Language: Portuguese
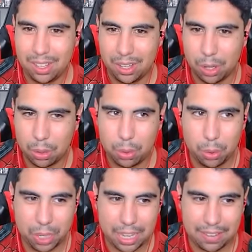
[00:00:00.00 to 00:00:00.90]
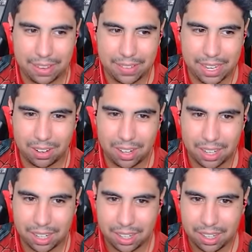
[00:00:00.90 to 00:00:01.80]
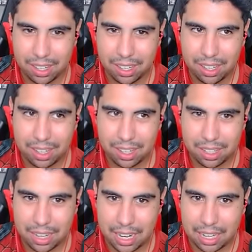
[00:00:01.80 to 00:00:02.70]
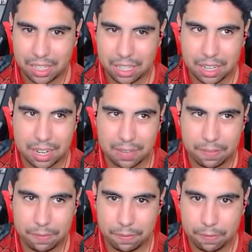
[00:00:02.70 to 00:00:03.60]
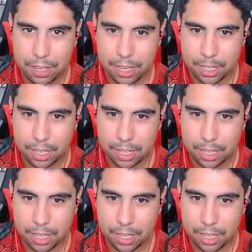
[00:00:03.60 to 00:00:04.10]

Loucura. Quem vai vir agora? Tá, tem que ver aqui